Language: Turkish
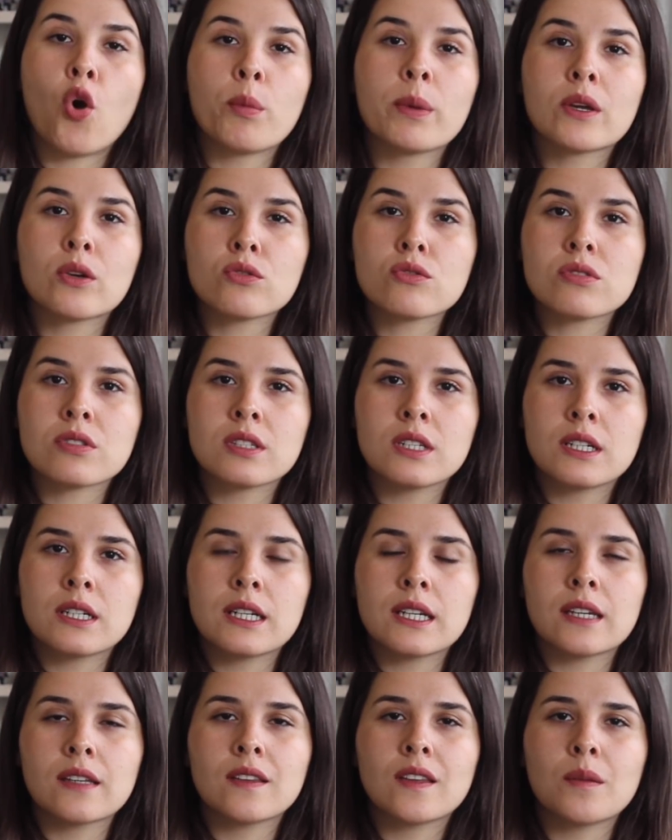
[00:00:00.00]
Hobi
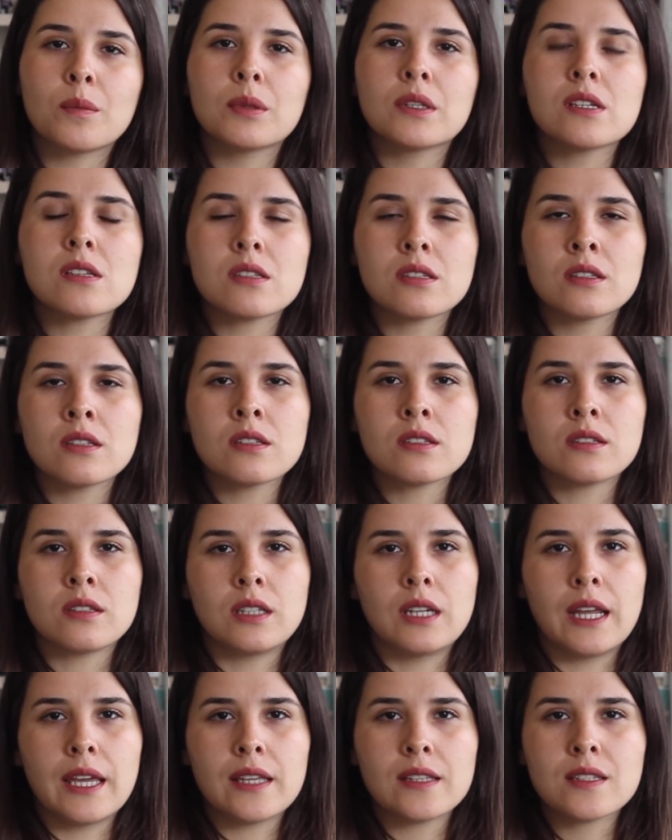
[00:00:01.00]
kurslarına gidebilirsiniz,
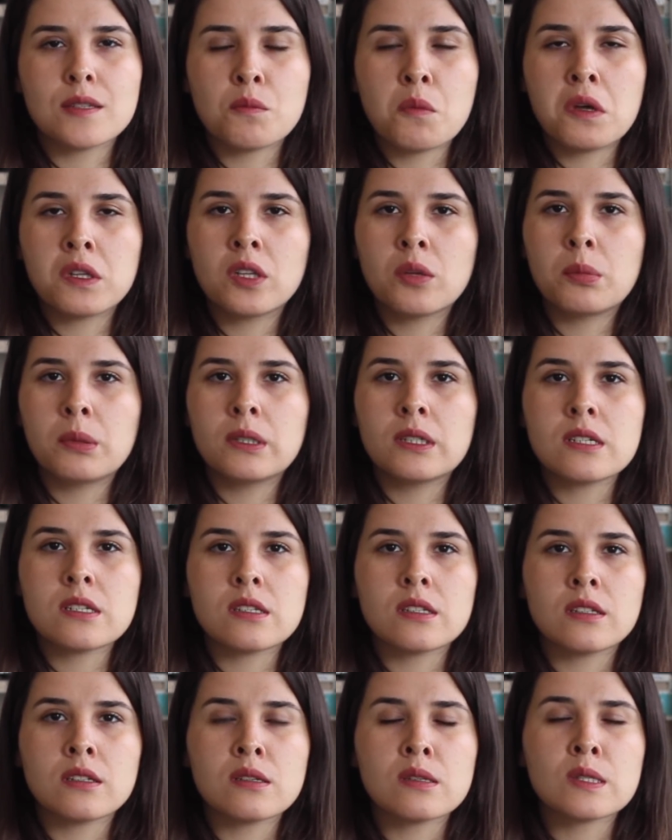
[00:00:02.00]
dil eğitimi
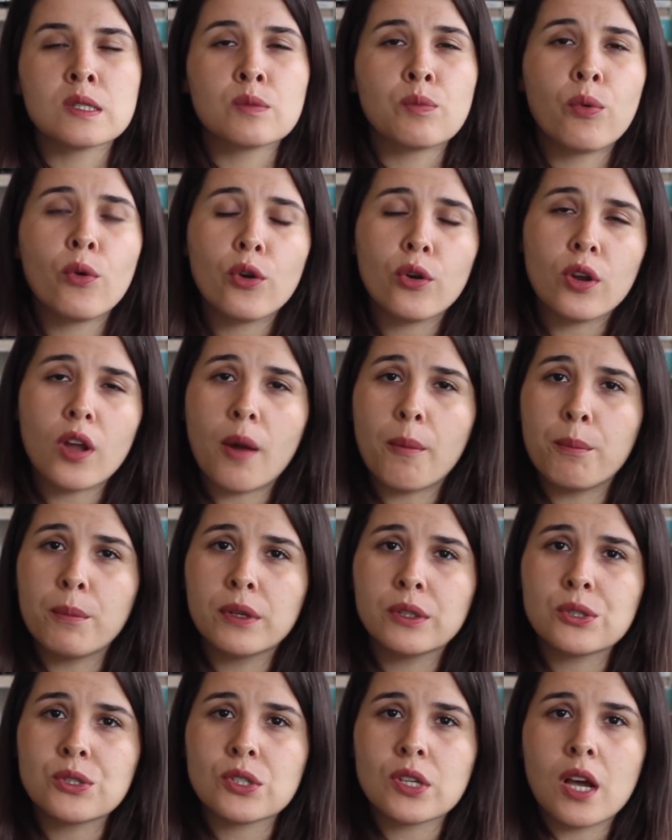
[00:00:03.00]
alabilirsiniz. Spor
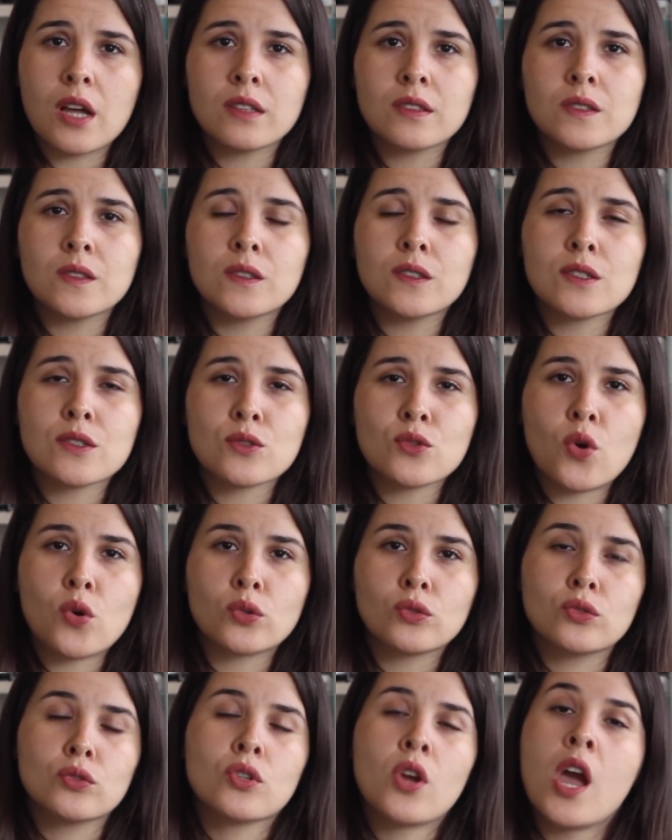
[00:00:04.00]
yapma alışkanlığınız
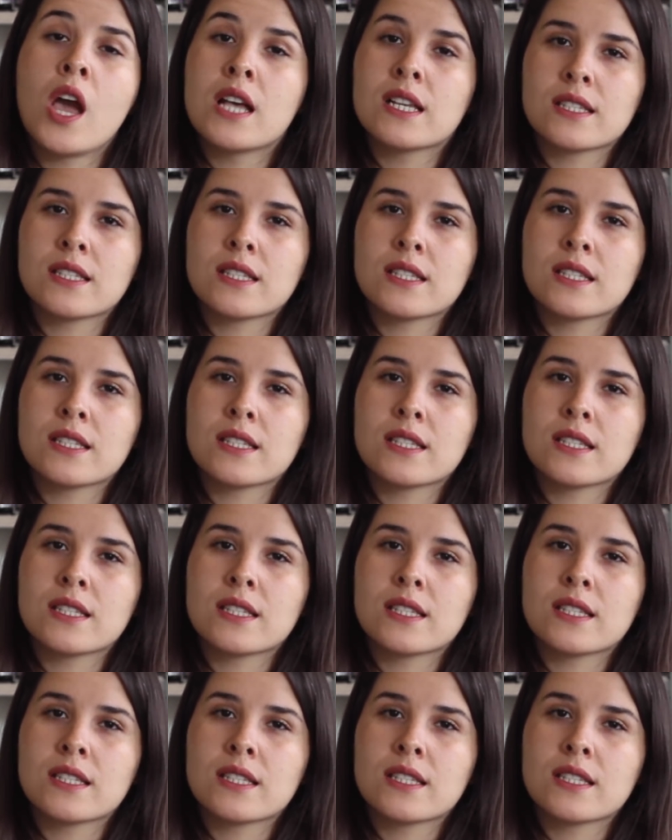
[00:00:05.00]
yoktur.